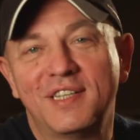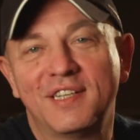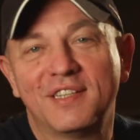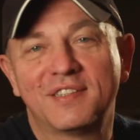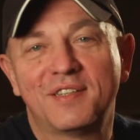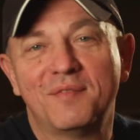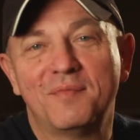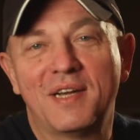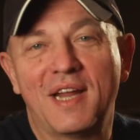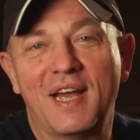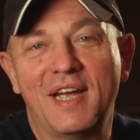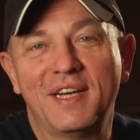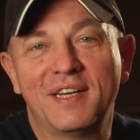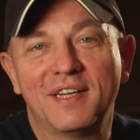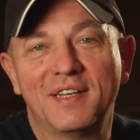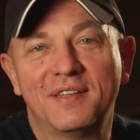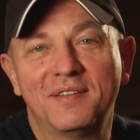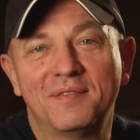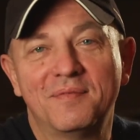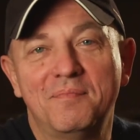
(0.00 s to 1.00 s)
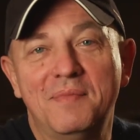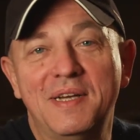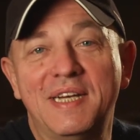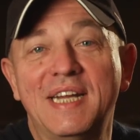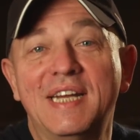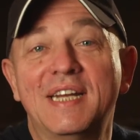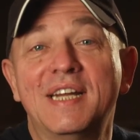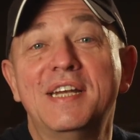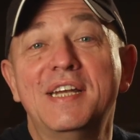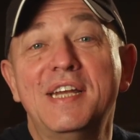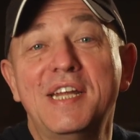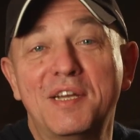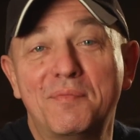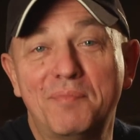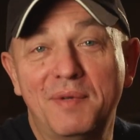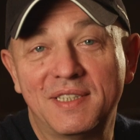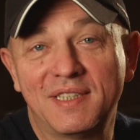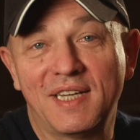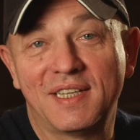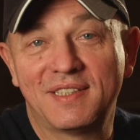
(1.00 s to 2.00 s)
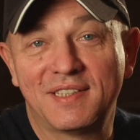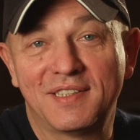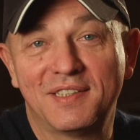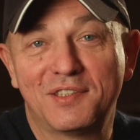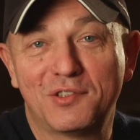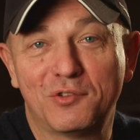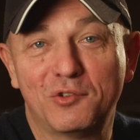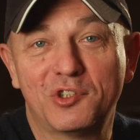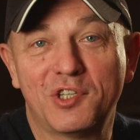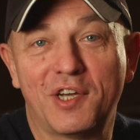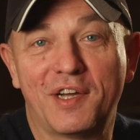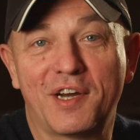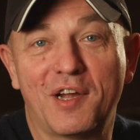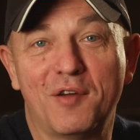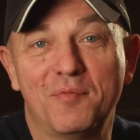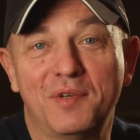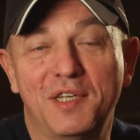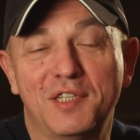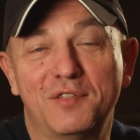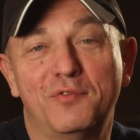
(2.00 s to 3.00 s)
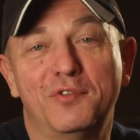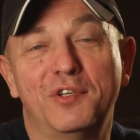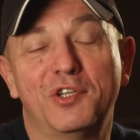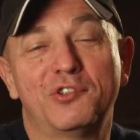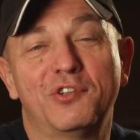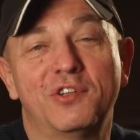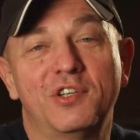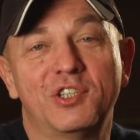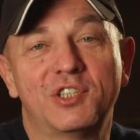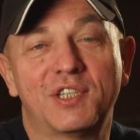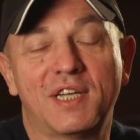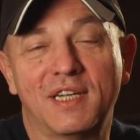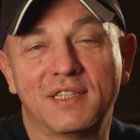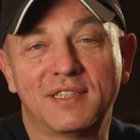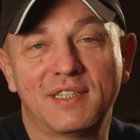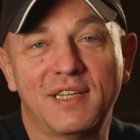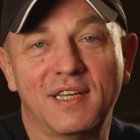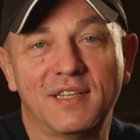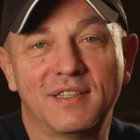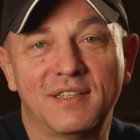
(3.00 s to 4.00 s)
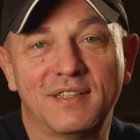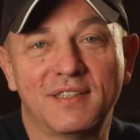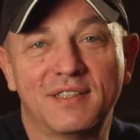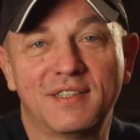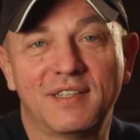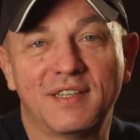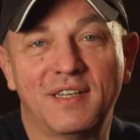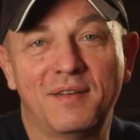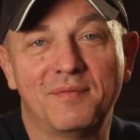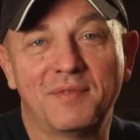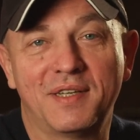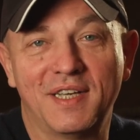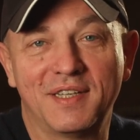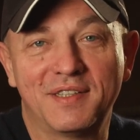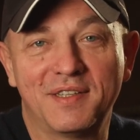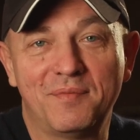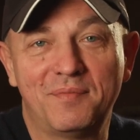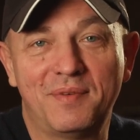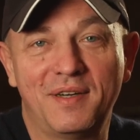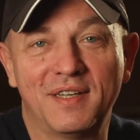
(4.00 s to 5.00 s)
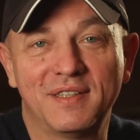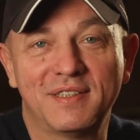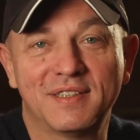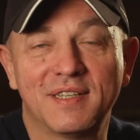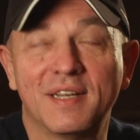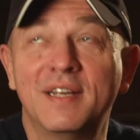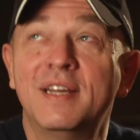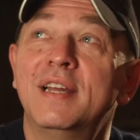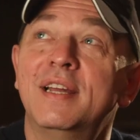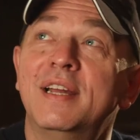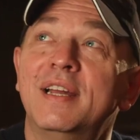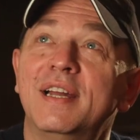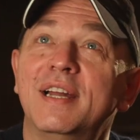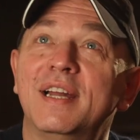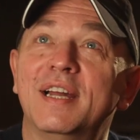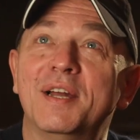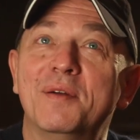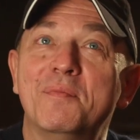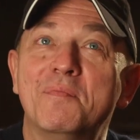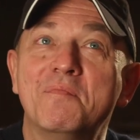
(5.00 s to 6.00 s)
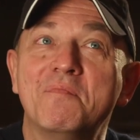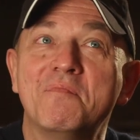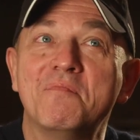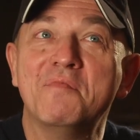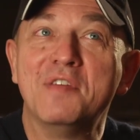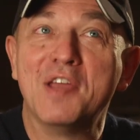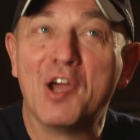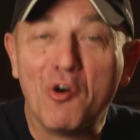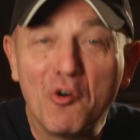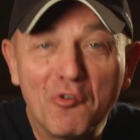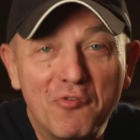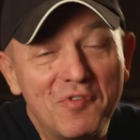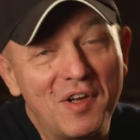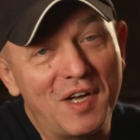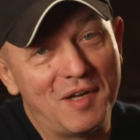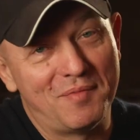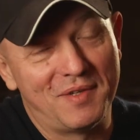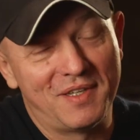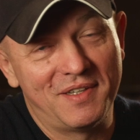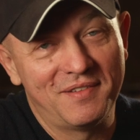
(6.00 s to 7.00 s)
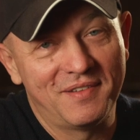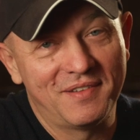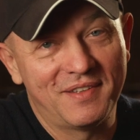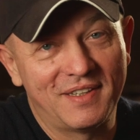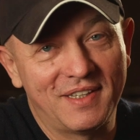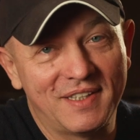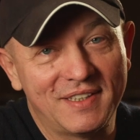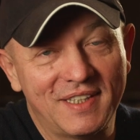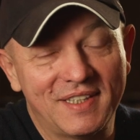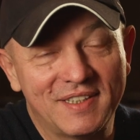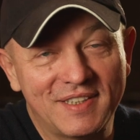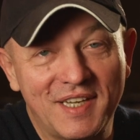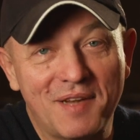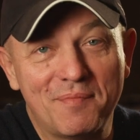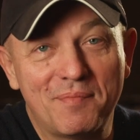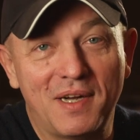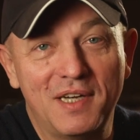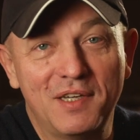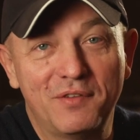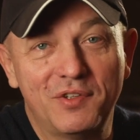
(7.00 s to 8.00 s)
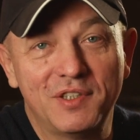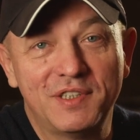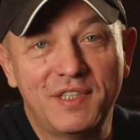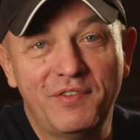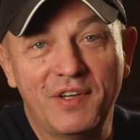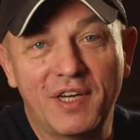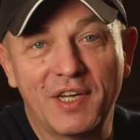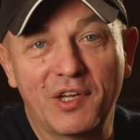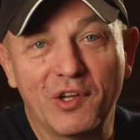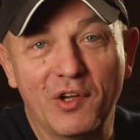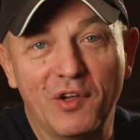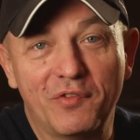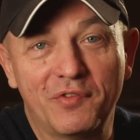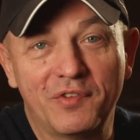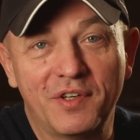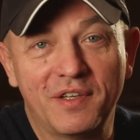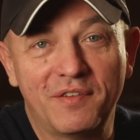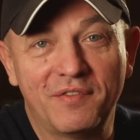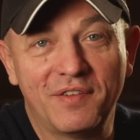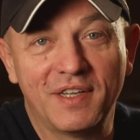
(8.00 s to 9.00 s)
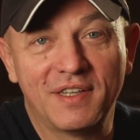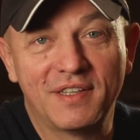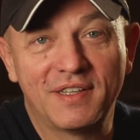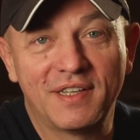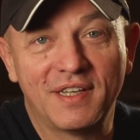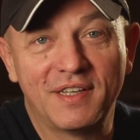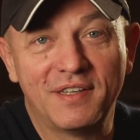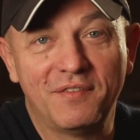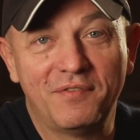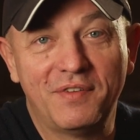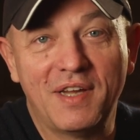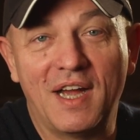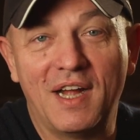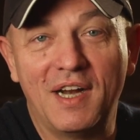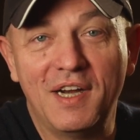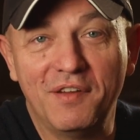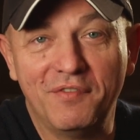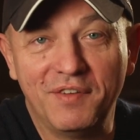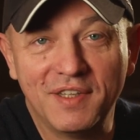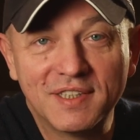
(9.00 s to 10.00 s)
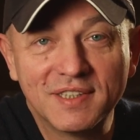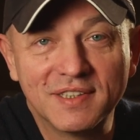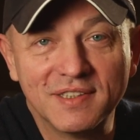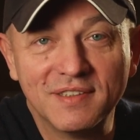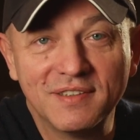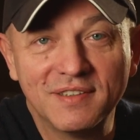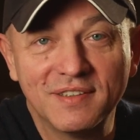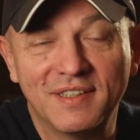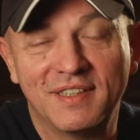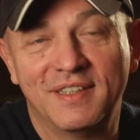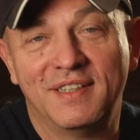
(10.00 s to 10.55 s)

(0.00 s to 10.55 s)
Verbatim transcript: Sie aus dem leider mit Ihnen nicht besetzten Zuschauerraum des wunderschönen Staatstheaters am Gärtnerplatz. Ähm, wir hoffen aber, dass er sehr bald für Sie wieder geöffnet wird, denn wir alle wissen,